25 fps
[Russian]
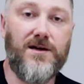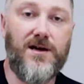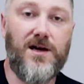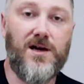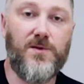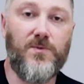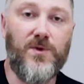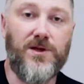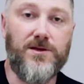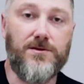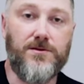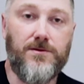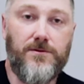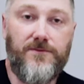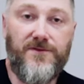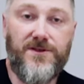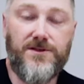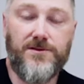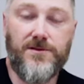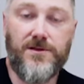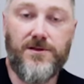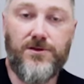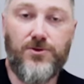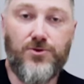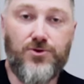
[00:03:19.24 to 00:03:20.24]
и накормить,
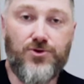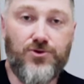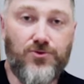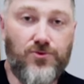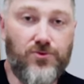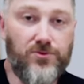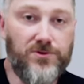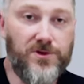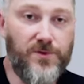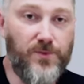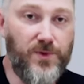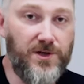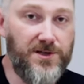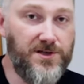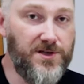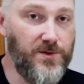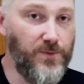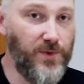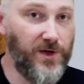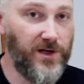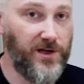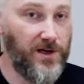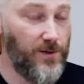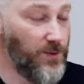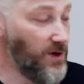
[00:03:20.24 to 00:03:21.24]
ведь на ее чугунной плите
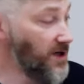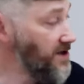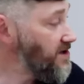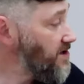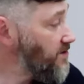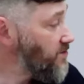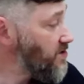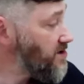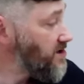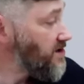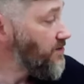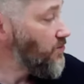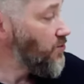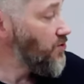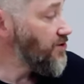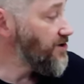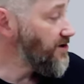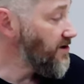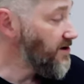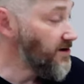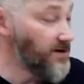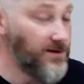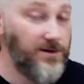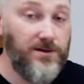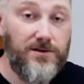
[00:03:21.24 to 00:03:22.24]
при необходимости
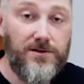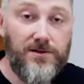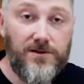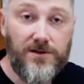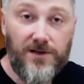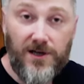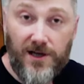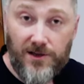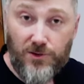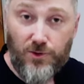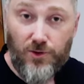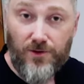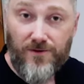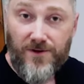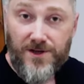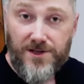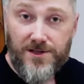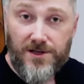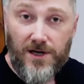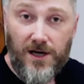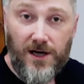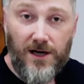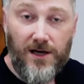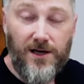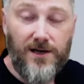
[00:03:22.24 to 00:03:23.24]
можно и
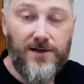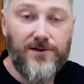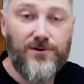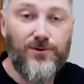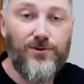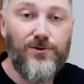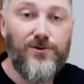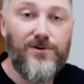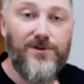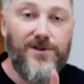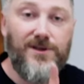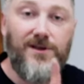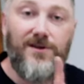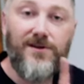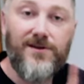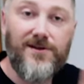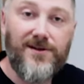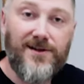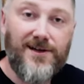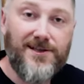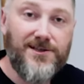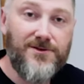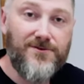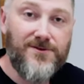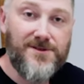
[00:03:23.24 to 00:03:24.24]
готовить, но и
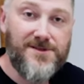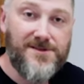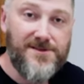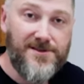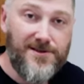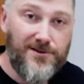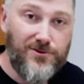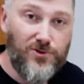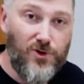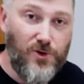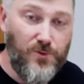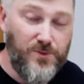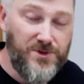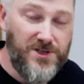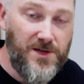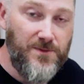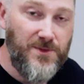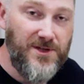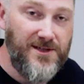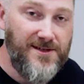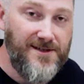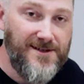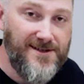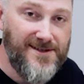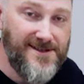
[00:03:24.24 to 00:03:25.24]
радоваться игрой
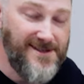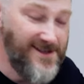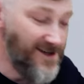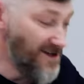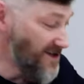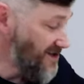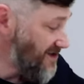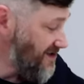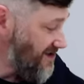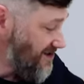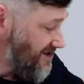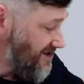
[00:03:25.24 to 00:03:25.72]
пламени за